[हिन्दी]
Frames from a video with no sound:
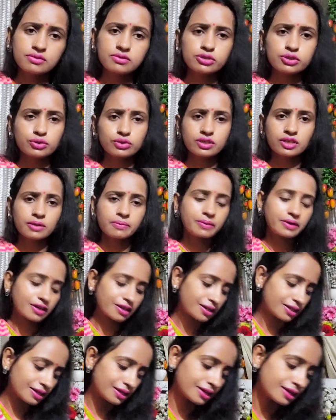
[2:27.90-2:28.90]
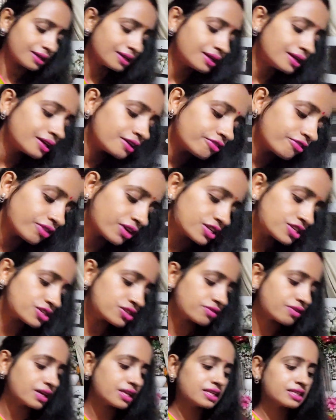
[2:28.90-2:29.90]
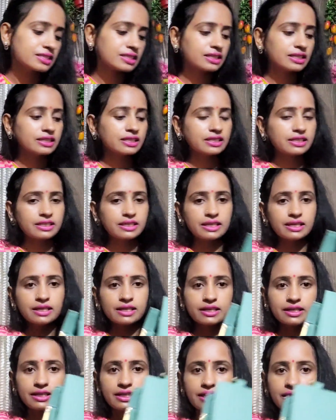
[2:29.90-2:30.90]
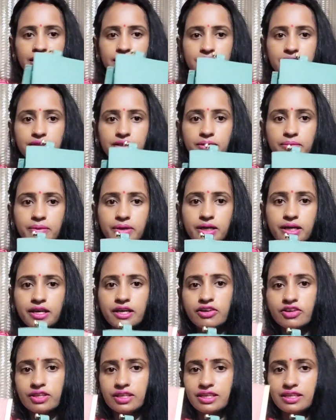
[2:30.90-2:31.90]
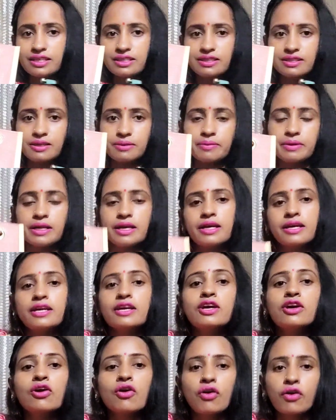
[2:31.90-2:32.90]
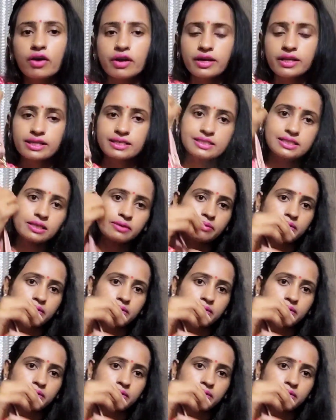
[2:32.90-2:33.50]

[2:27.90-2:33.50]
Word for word: छोटा बड़ा है फर्स्ट वाले से ये देखिए ये इतना बड़ा है और ये इतना बड़ा है और इसे